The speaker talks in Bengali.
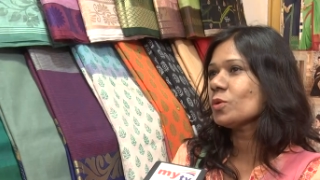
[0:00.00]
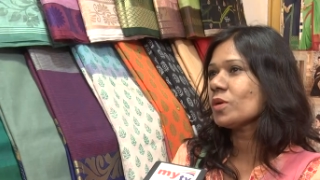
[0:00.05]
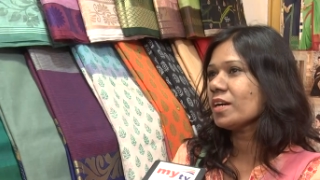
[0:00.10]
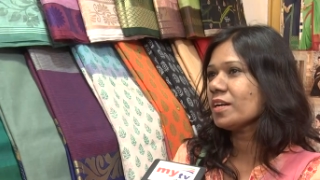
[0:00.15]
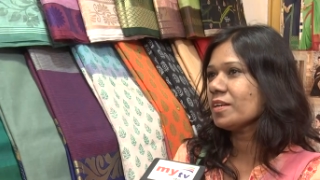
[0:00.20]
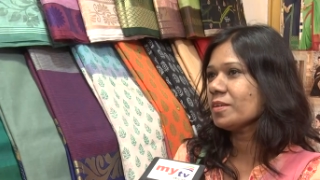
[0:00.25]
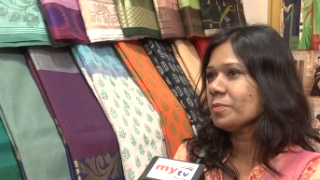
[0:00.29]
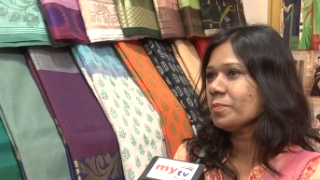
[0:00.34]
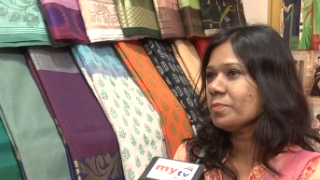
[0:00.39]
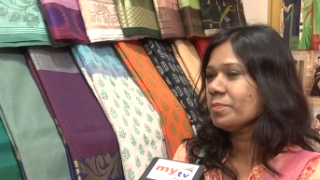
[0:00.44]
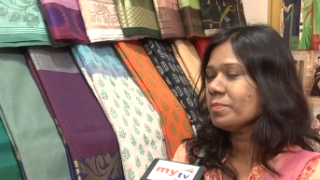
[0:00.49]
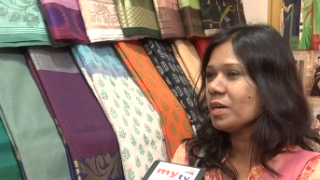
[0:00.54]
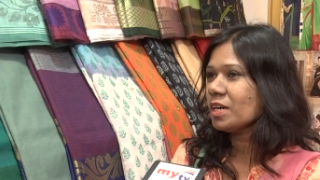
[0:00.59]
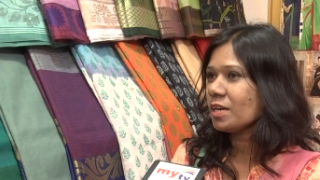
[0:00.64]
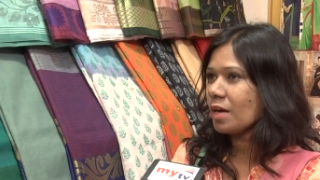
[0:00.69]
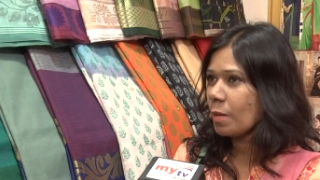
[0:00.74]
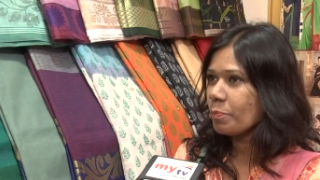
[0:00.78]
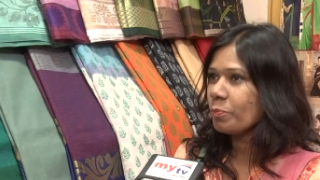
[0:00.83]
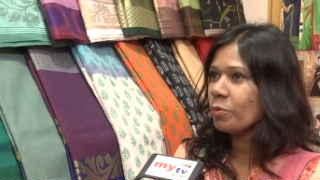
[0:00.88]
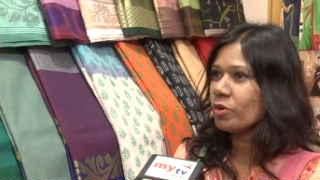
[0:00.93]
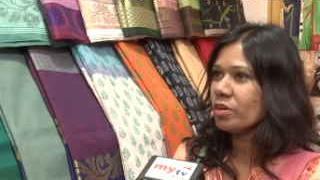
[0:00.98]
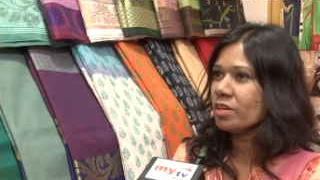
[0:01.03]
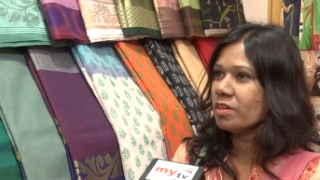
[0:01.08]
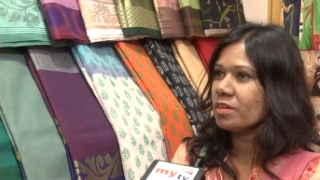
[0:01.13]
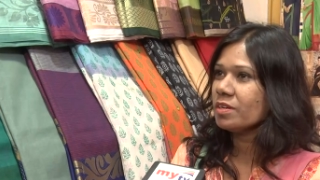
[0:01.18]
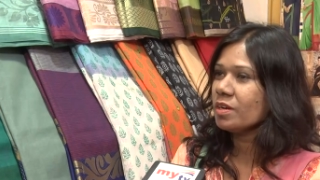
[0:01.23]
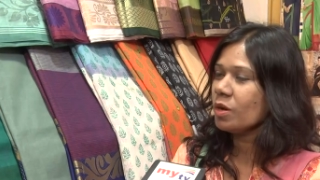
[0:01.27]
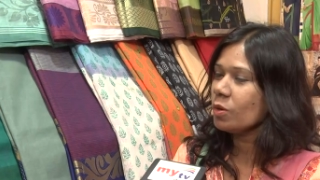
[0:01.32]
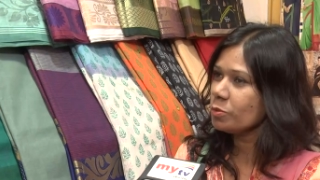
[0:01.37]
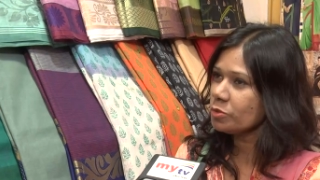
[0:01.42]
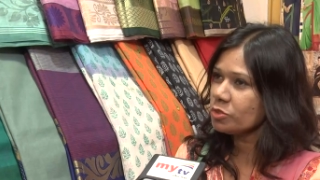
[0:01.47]
দোকান বা কাপড়ের
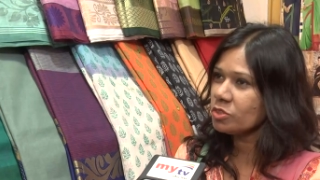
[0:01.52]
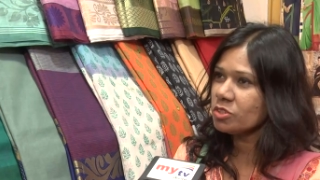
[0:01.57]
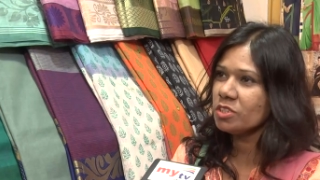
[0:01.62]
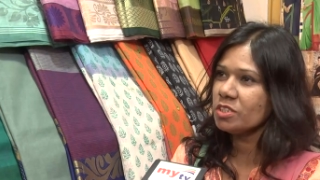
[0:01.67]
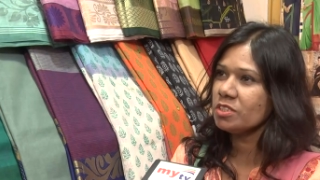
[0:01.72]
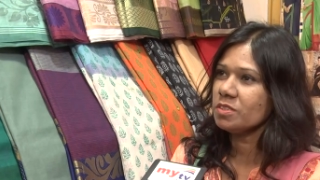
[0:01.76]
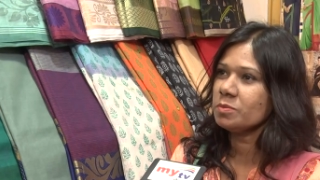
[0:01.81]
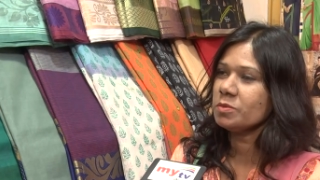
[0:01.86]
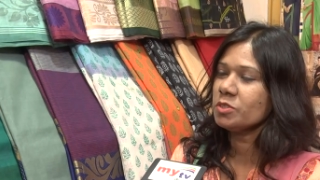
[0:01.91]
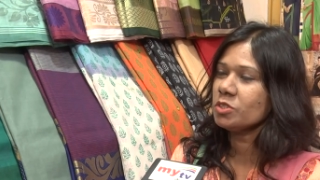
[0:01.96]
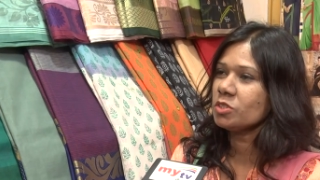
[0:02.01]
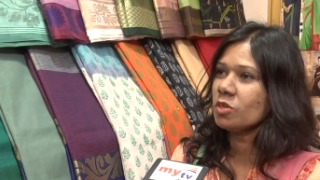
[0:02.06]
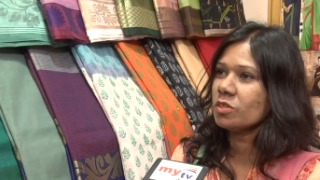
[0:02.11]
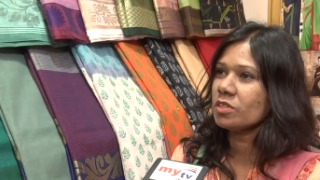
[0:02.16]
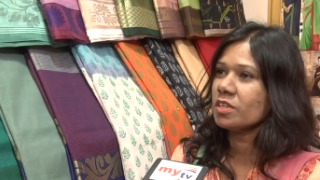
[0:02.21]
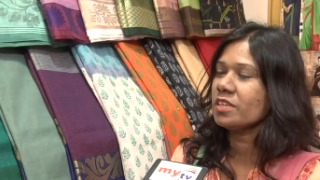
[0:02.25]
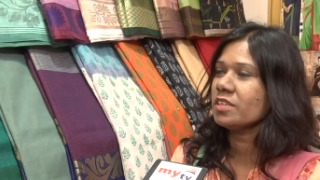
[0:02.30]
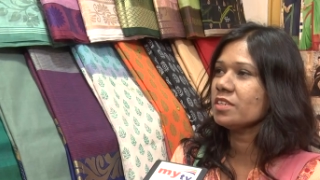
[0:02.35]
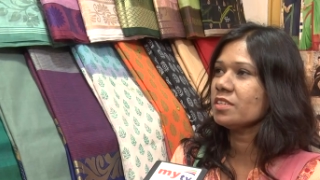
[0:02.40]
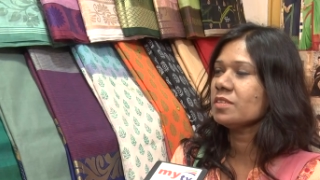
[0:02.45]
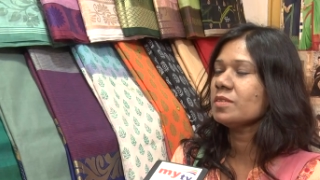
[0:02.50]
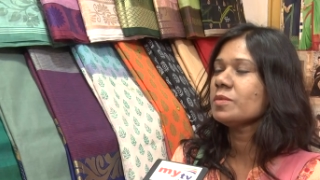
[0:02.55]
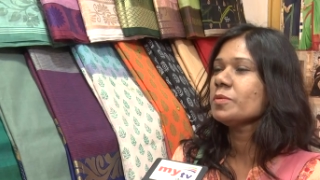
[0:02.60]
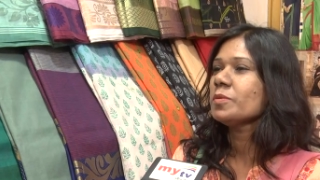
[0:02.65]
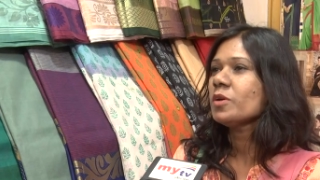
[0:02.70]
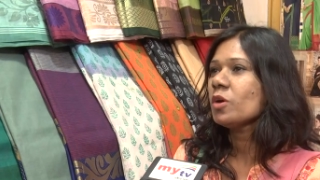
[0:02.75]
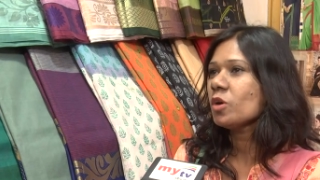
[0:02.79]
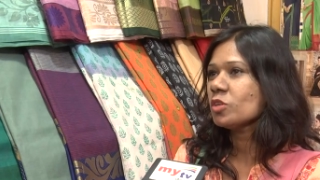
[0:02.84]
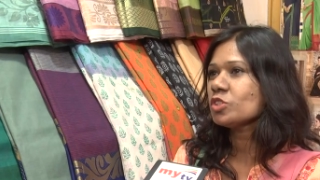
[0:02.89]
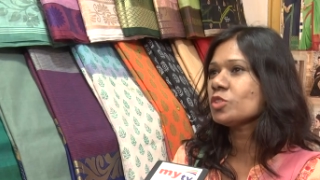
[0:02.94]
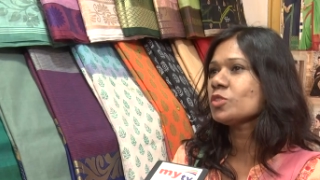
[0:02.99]
অবশ্যই সরকারের
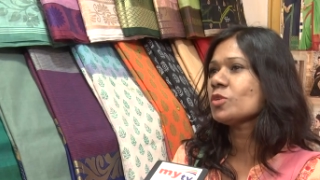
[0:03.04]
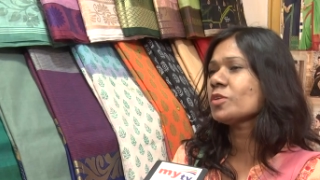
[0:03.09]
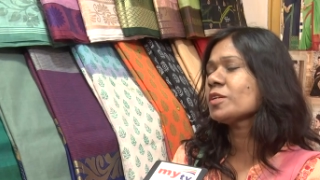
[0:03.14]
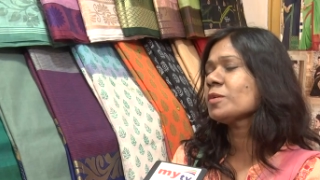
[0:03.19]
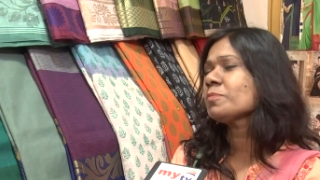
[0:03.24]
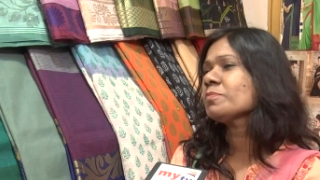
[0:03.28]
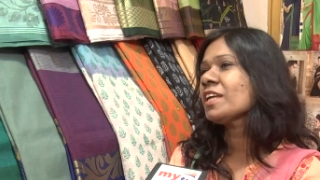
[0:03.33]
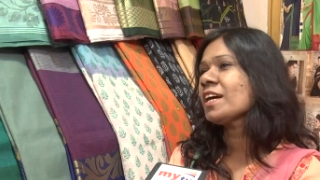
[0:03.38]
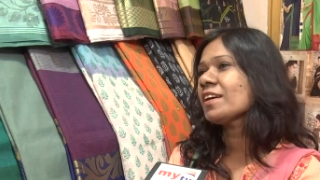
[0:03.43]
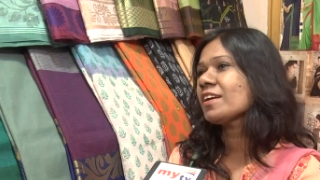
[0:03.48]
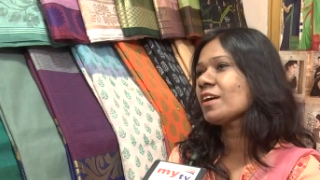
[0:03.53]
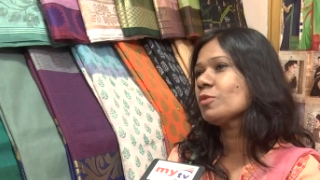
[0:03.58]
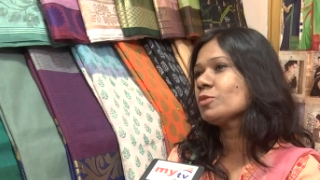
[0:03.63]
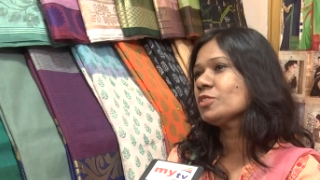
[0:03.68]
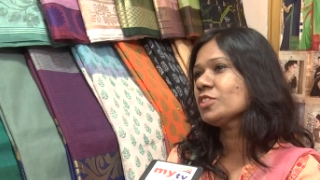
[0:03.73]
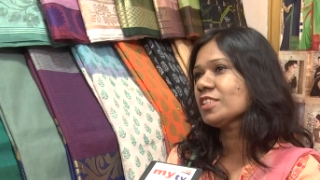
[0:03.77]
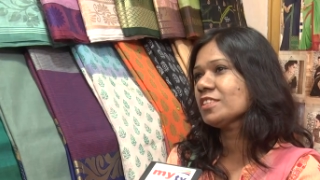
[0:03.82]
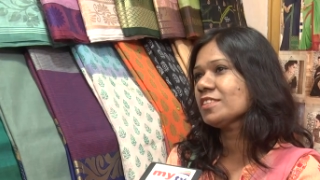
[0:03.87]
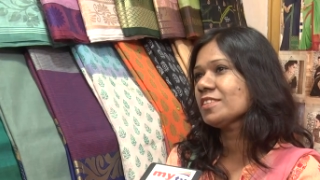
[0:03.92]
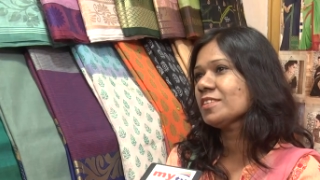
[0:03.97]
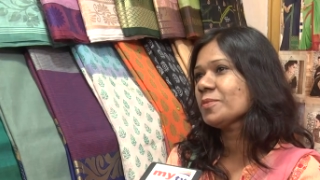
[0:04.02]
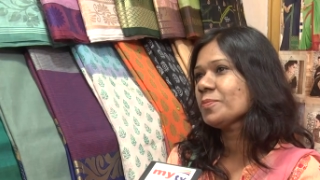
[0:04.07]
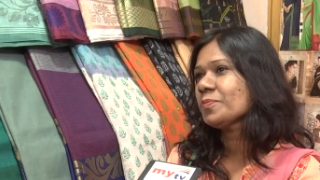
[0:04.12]
হস্তক্ষেপ থাকা উচিত